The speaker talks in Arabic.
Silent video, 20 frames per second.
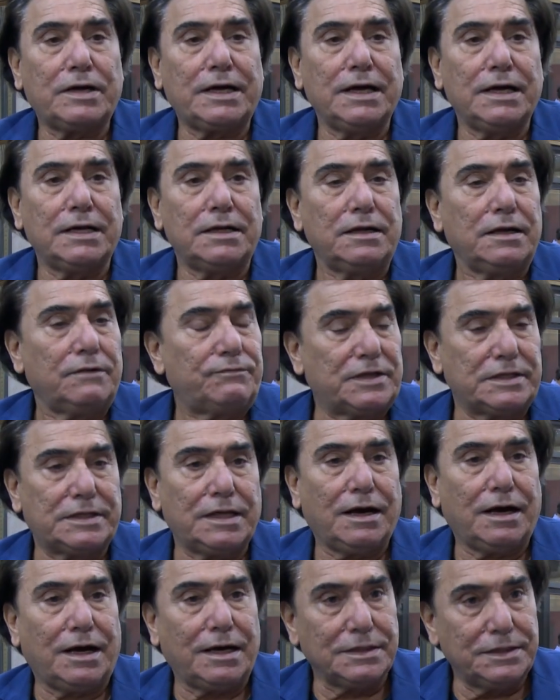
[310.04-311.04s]
كان
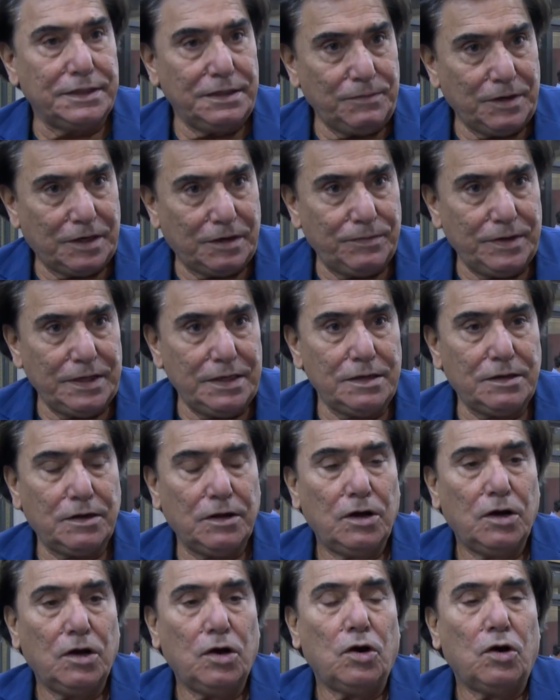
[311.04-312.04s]
افتتاح عظيم كبير
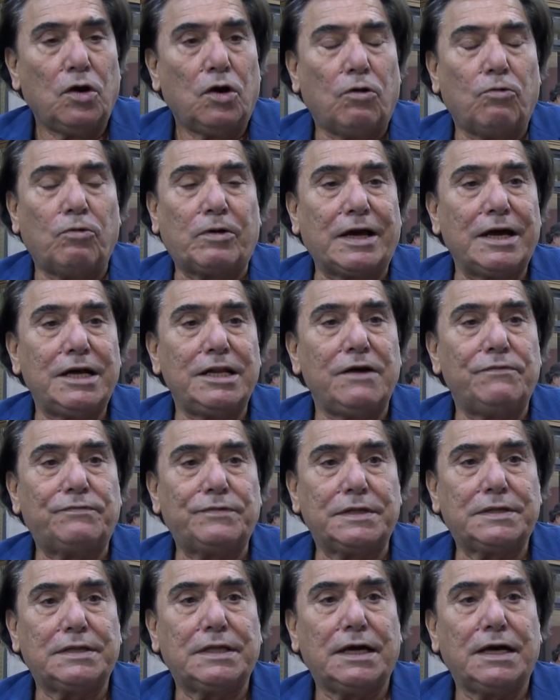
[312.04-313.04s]
كان
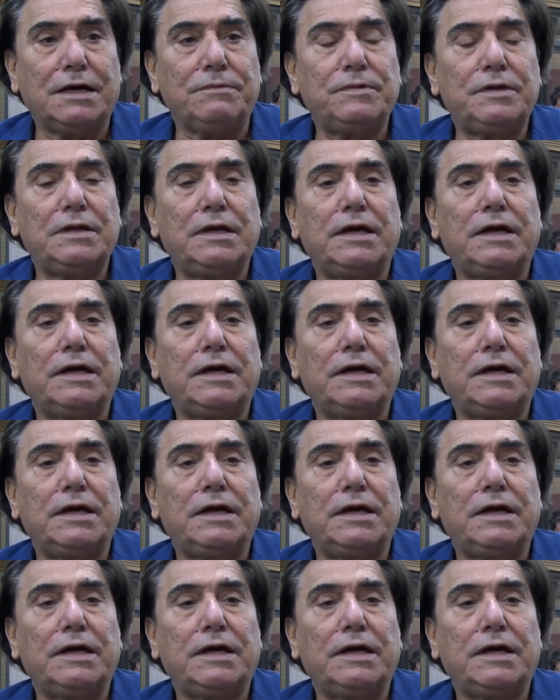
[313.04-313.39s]
افتتاح